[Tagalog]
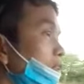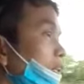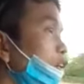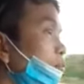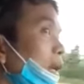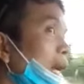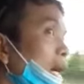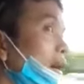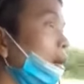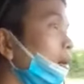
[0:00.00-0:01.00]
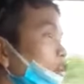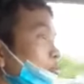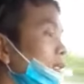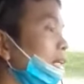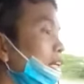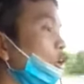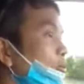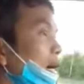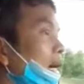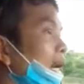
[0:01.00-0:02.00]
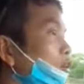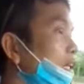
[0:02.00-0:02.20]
yung pala, yung mata niya gumagalaw,